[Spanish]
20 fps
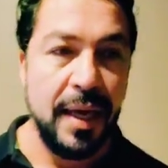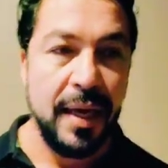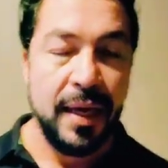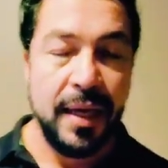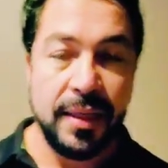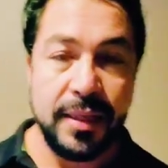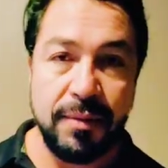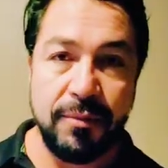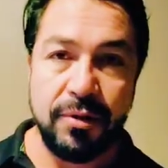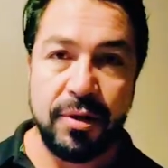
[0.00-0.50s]

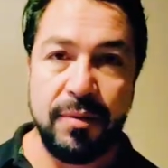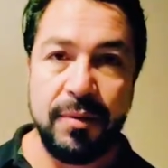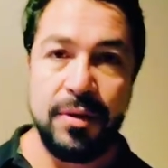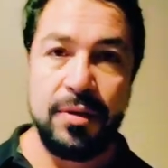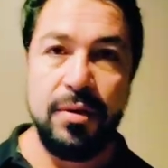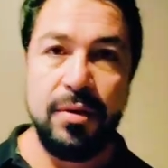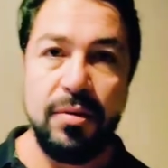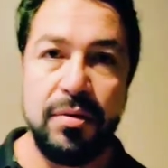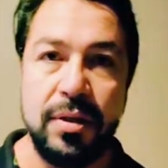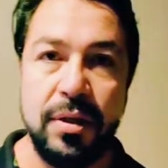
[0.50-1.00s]
Esa
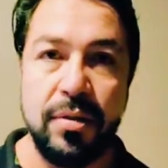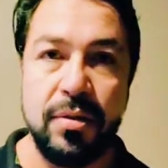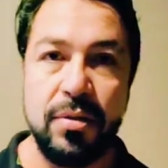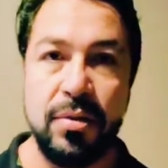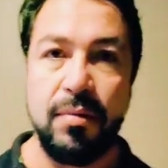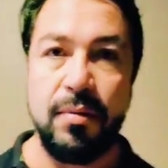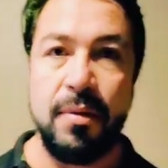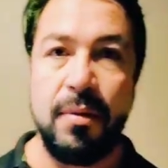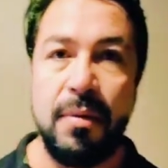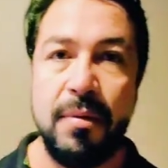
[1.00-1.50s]
motivación nos hizo
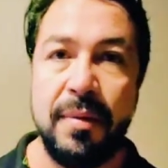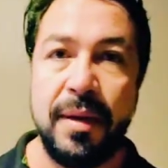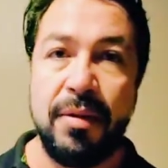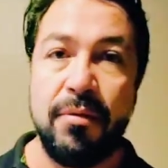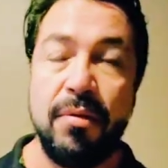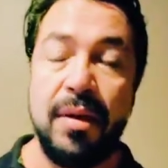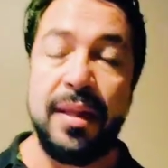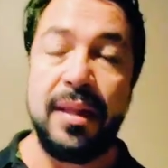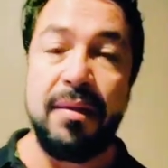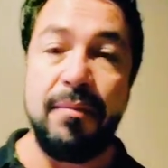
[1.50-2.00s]
sobrevivir
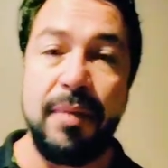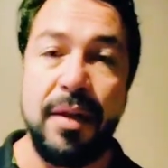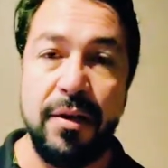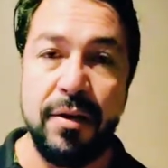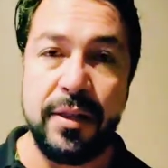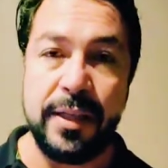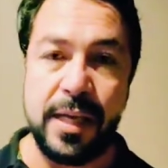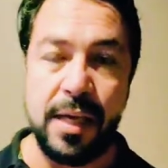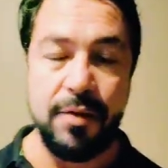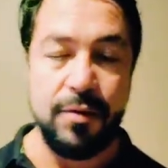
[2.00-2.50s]
durante miles
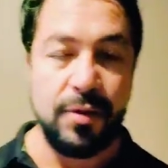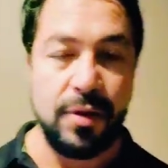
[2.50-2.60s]
de años.